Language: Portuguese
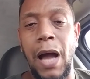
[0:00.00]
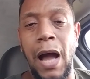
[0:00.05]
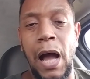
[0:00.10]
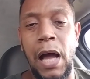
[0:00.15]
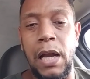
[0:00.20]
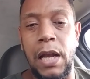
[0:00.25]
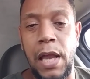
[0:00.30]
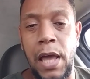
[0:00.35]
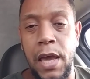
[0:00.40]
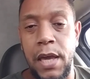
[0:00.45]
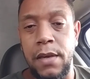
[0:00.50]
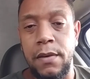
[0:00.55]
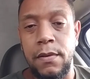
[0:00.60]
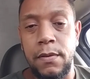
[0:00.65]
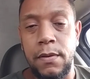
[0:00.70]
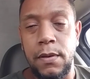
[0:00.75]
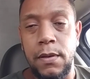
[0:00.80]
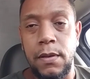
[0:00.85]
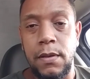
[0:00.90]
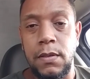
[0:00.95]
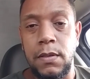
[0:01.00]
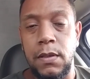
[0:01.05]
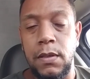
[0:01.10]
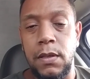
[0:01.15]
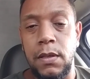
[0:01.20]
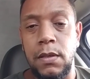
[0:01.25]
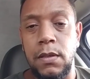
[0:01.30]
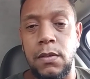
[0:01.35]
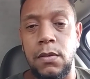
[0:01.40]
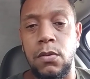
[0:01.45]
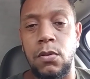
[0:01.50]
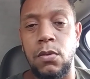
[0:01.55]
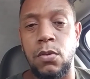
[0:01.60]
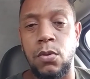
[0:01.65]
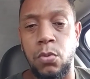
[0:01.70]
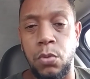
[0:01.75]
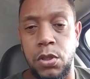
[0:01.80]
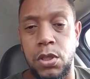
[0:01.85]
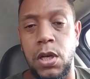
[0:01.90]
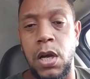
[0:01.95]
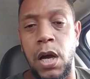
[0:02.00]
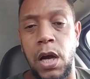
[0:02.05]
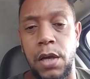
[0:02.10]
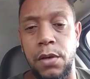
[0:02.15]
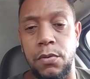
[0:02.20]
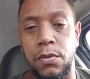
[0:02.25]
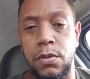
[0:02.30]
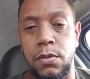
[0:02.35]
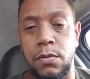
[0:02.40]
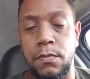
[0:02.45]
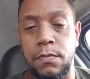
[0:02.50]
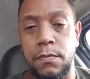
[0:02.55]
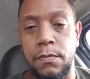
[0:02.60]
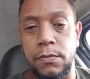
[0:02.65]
além dos ganhos.